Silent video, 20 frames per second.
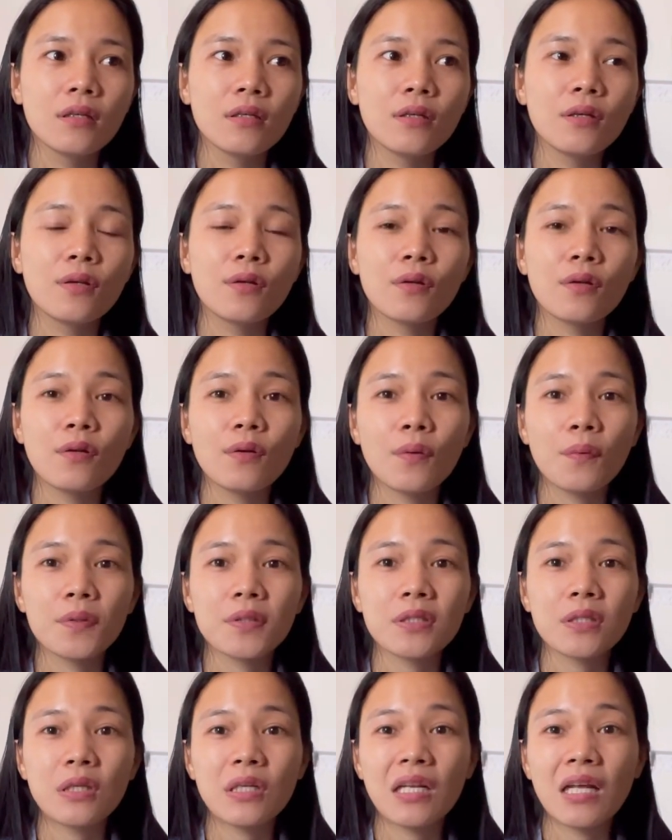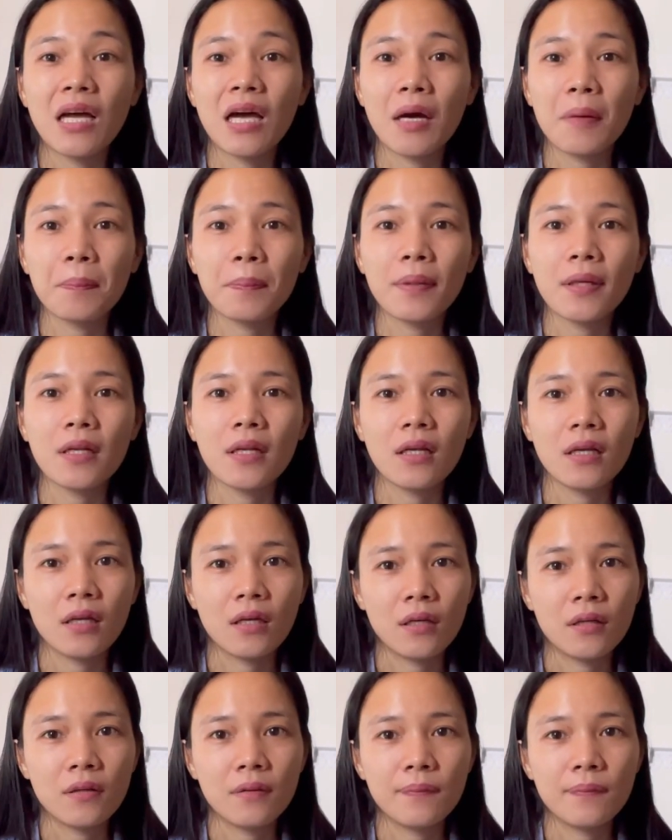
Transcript: you don't know what's gonna happen eh.